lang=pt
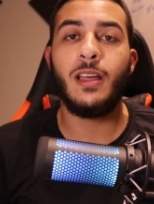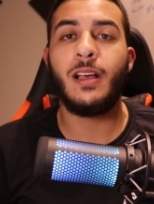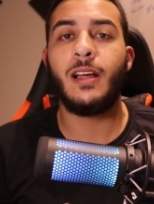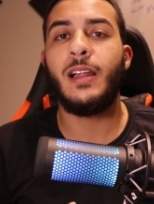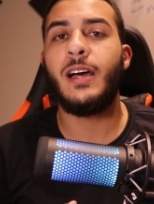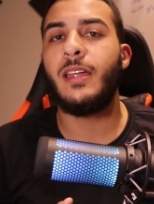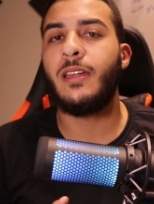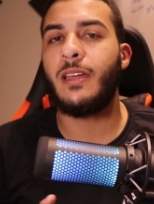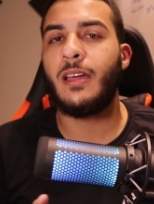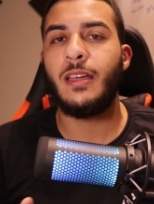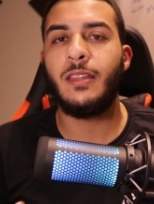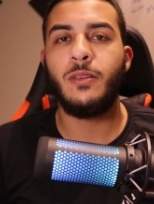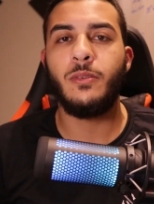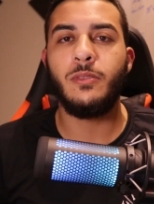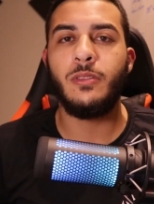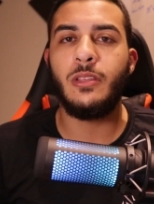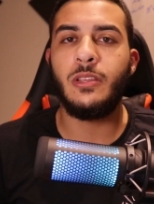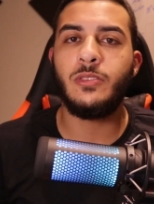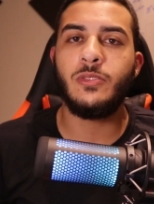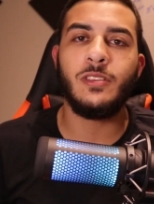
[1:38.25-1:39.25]
É claro, cada um
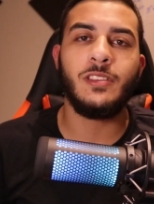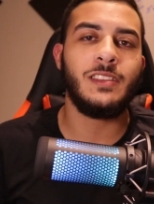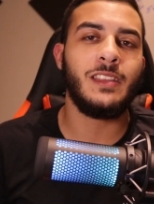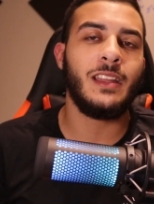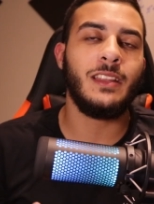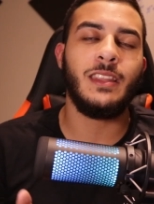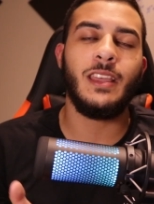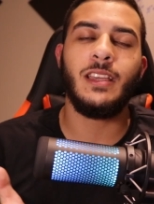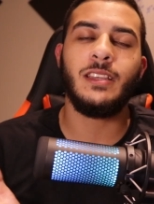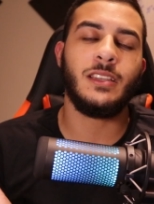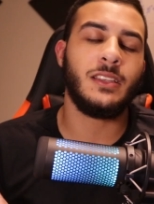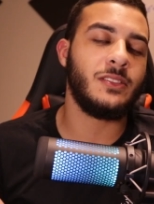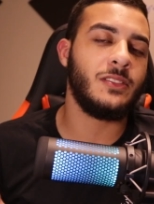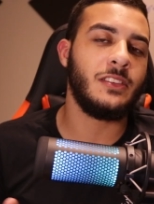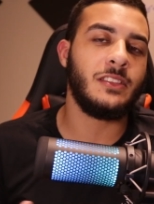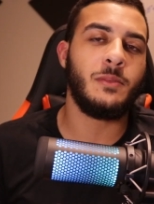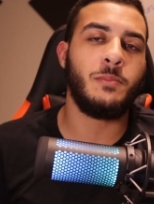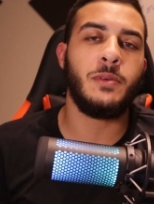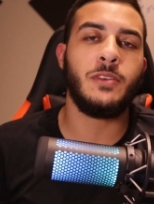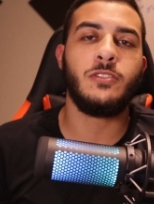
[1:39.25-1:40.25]
tem sua estratégia. Às
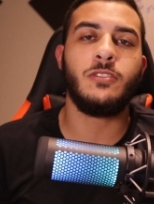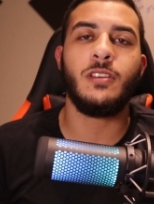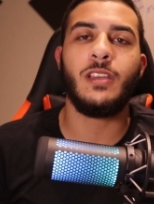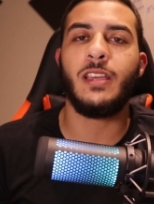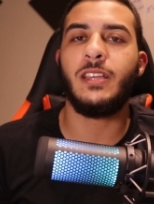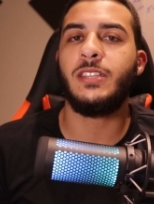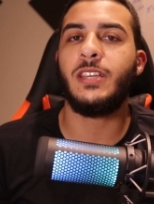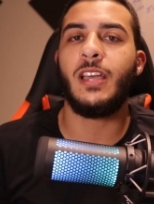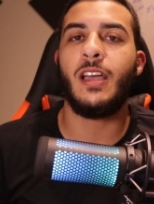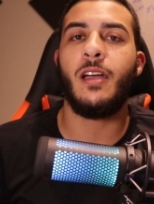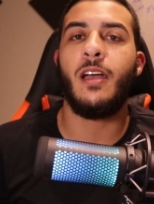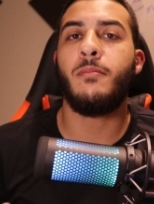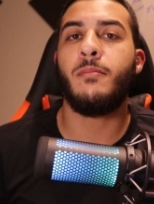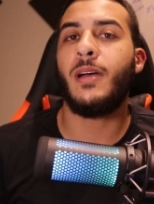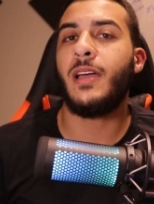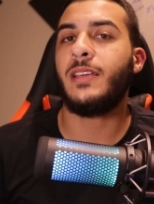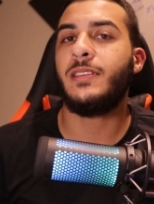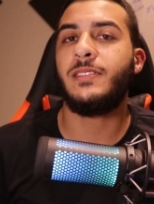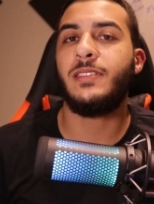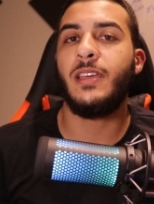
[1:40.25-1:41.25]
vezes a pessoa quer chegar
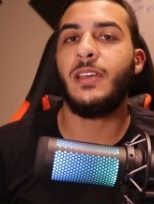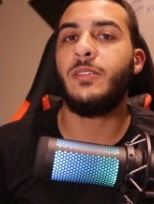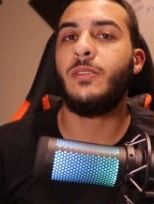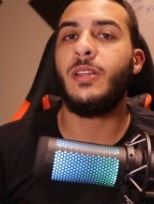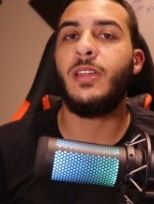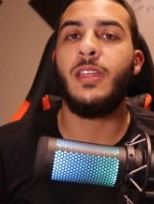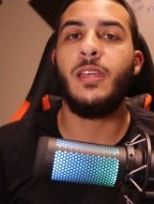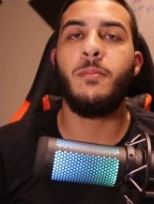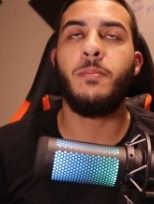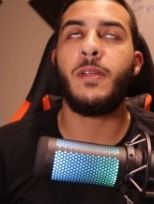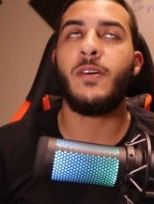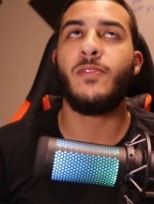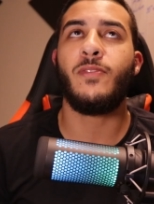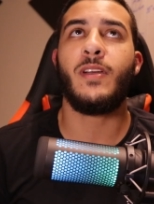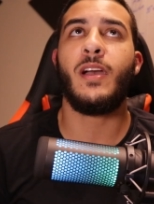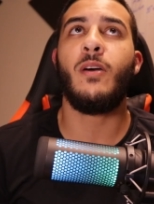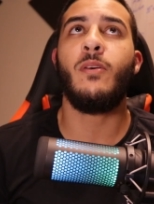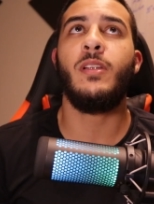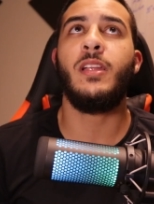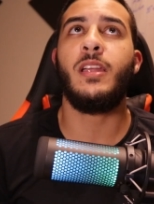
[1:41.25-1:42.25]
mais cedo ali para
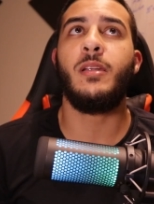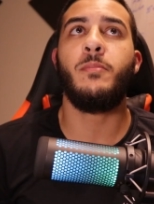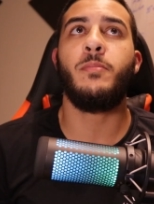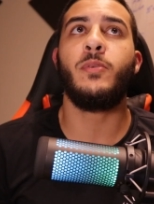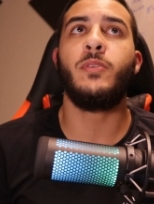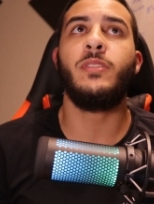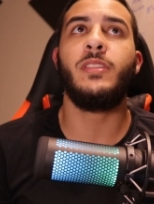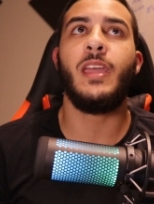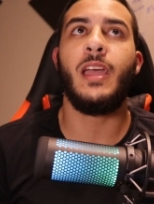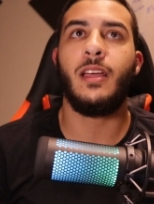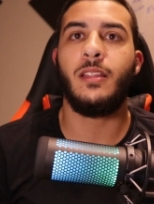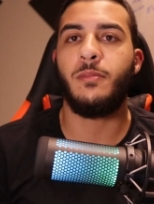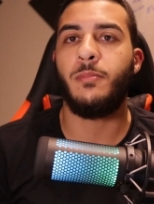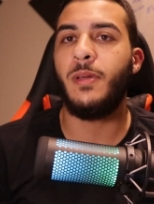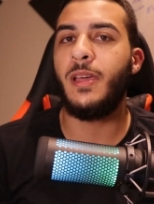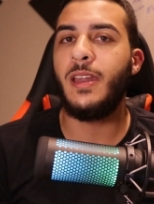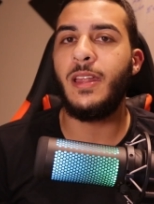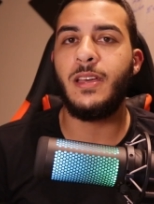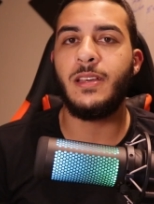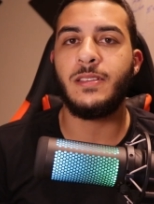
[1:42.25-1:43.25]
ficar olhando pro teto.
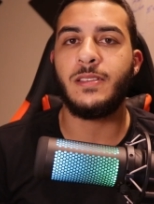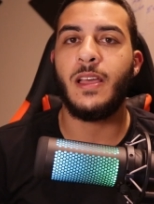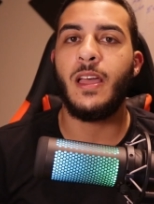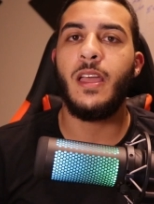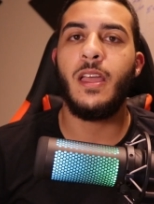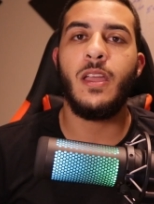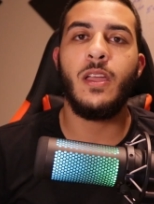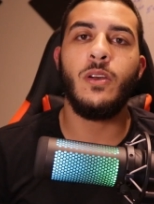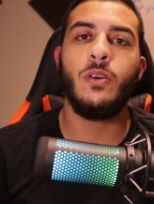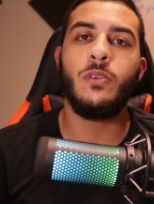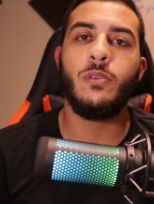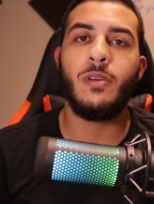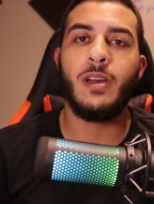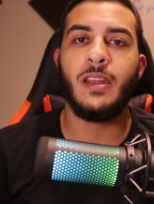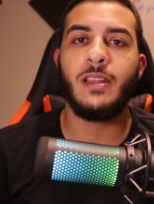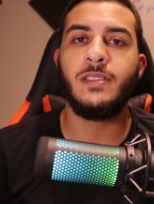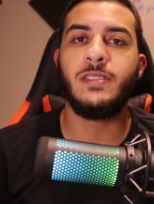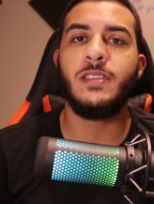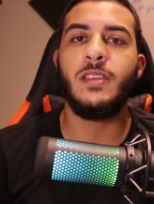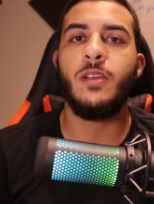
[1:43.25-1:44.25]
Beleza, eu não
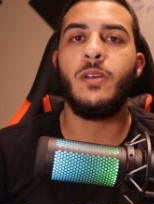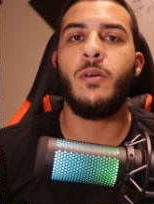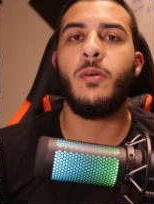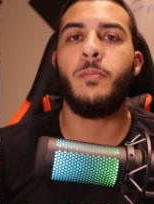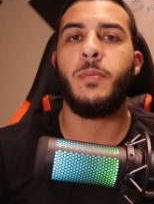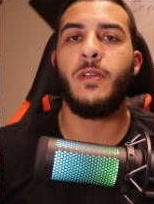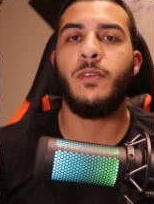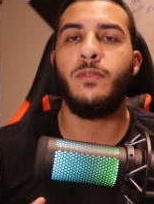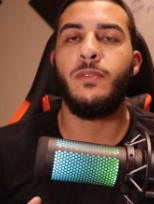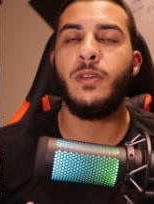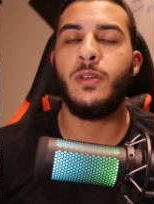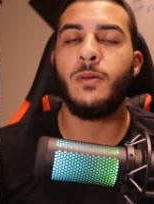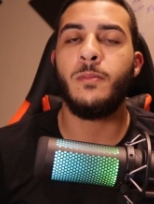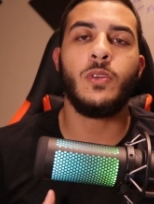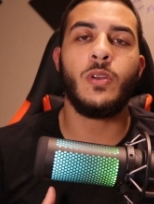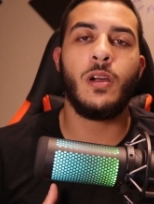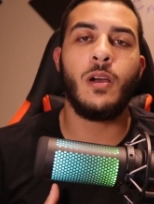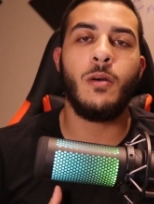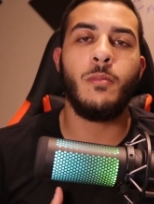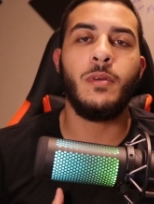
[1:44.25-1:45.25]
era assim. Eu prefiro
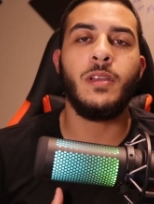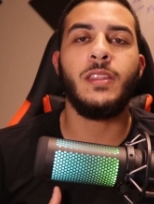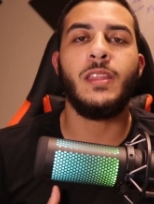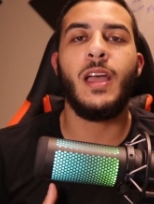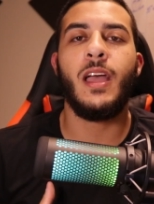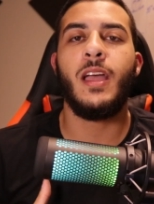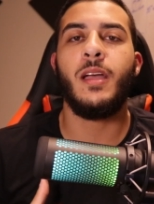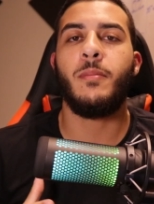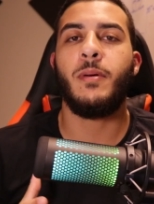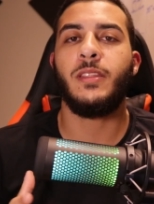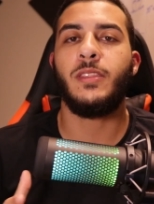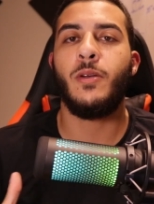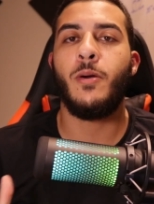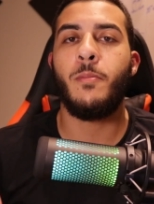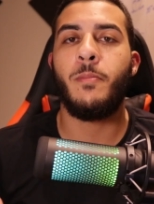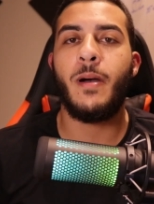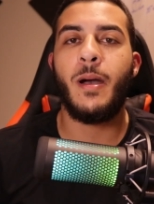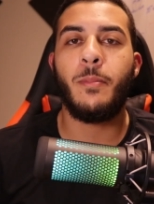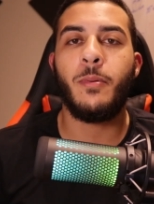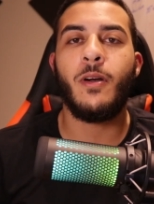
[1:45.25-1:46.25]
trocar uma ideia, bater um
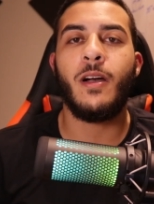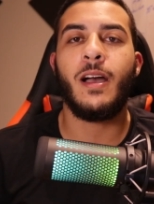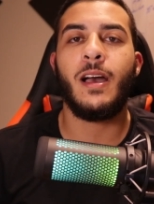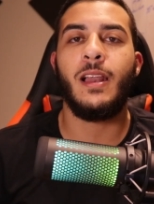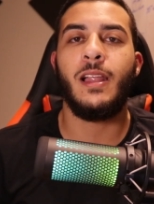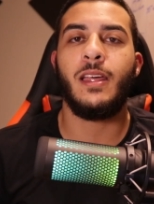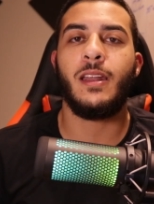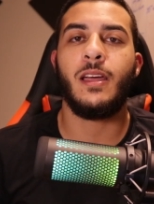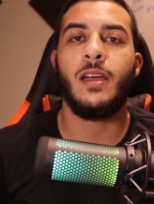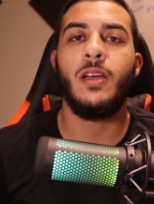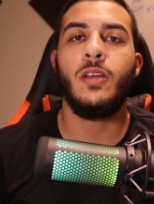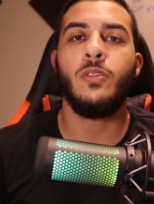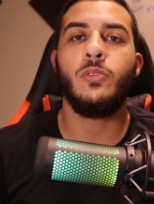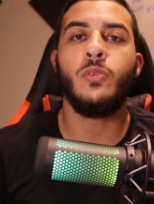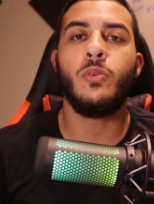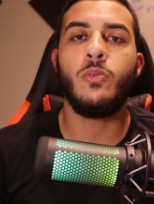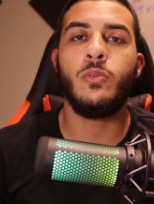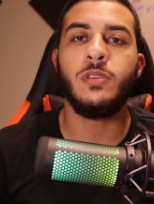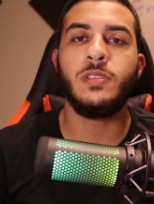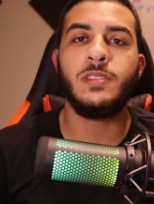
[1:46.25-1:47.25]
papo com a galera
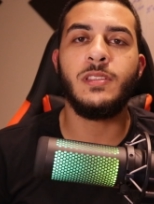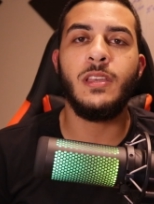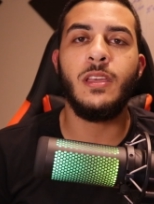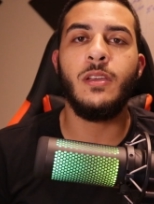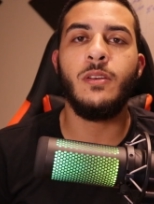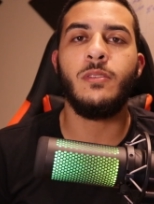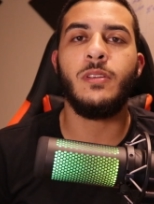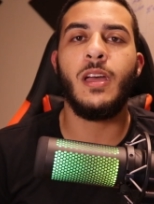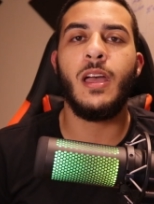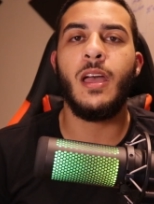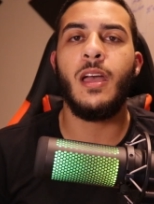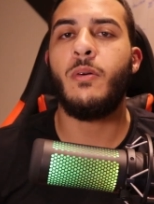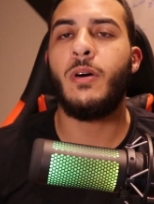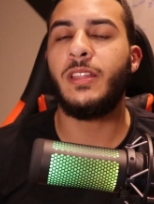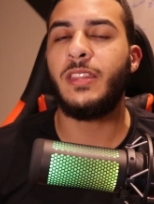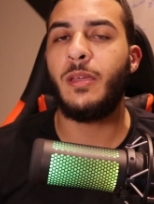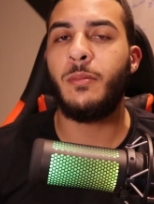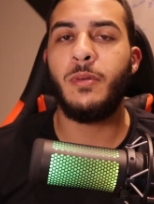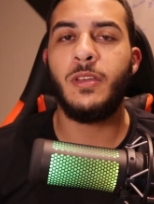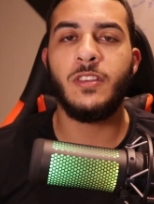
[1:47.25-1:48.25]
do cursinho, né? Ou
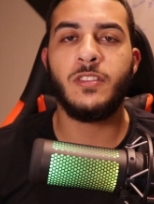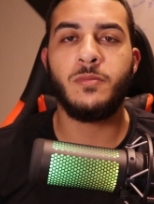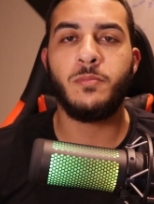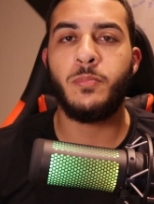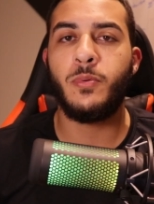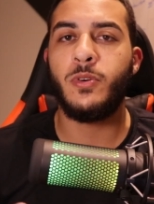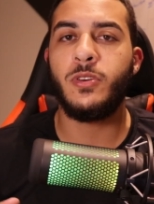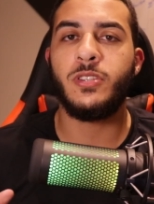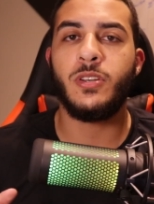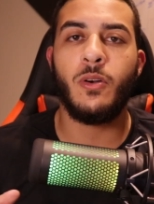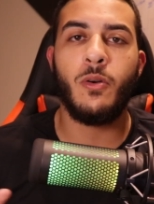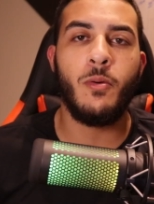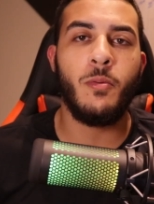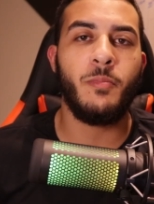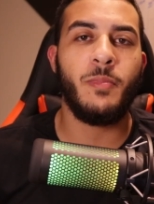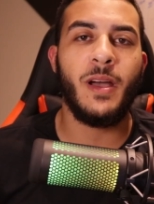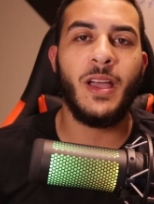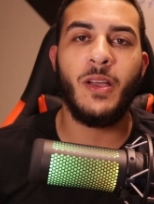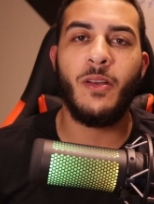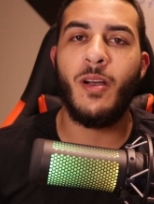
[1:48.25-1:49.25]
até mesmo, poxa, com o
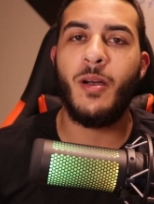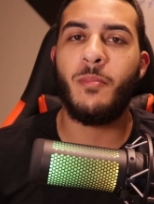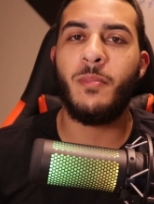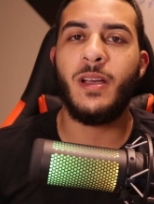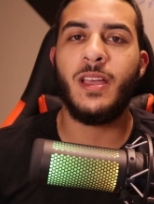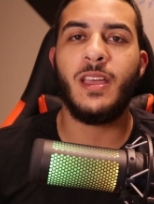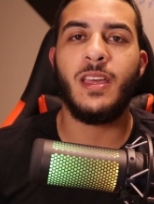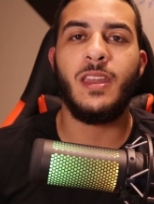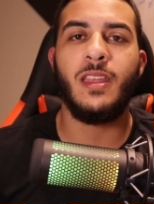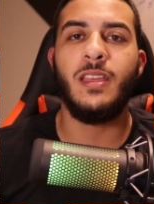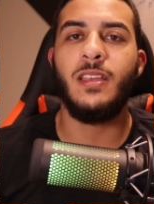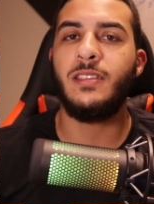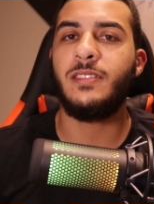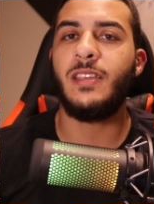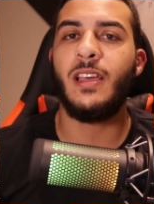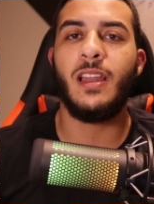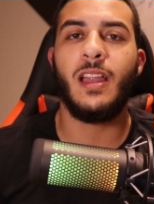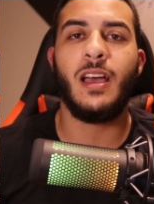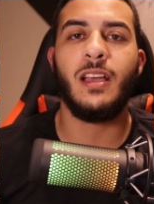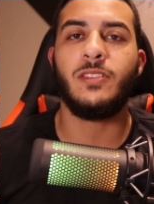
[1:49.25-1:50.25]
pai, com a mãe ali,
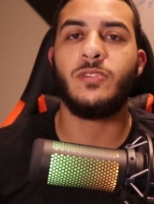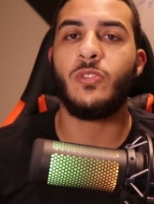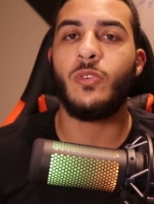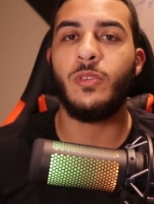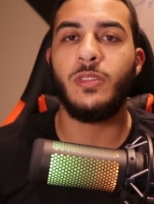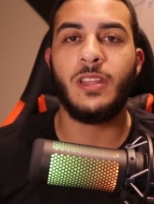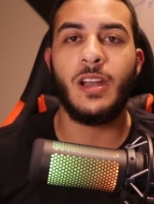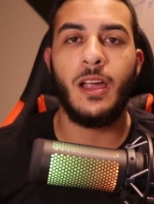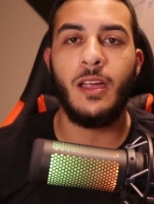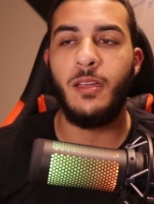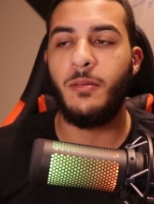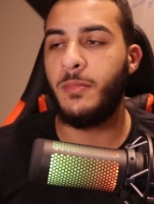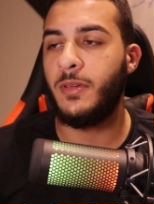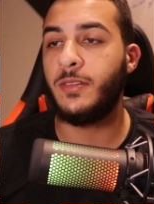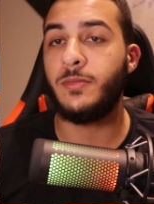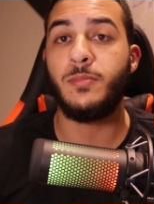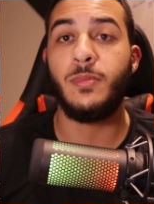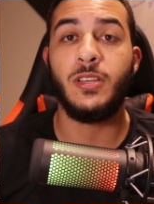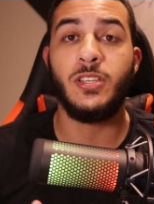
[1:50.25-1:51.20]
sei lá, descontrair mesmo.